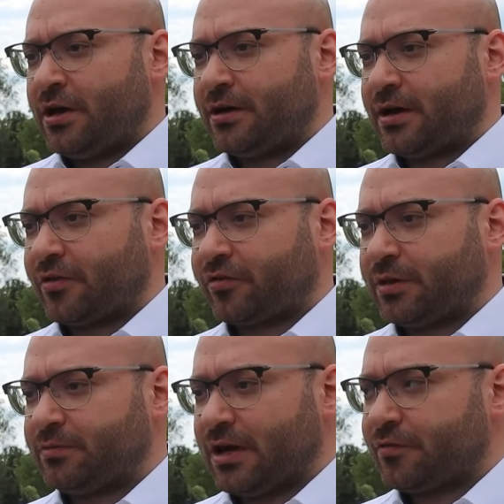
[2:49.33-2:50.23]
Äh, also es
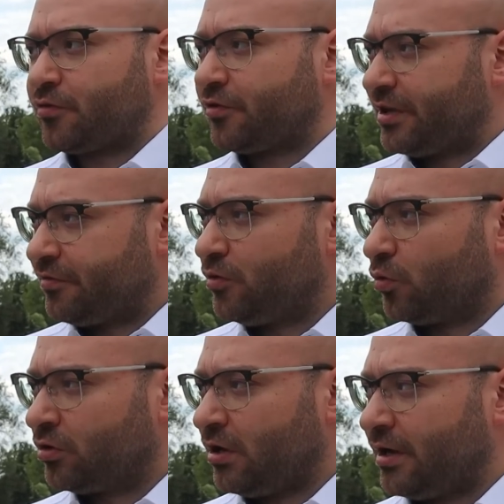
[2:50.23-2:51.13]
gibt nach wie vor sehr viele
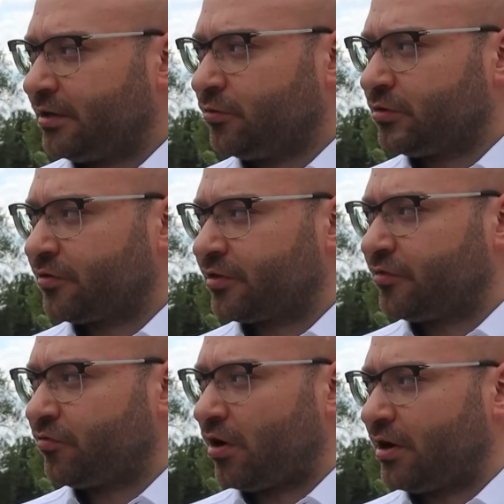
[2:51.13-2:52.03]
Unklarheiten und das
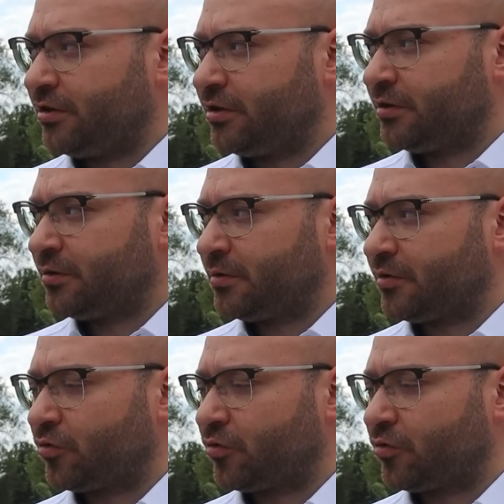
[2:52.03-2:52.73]
geht vor allen Dingen äh,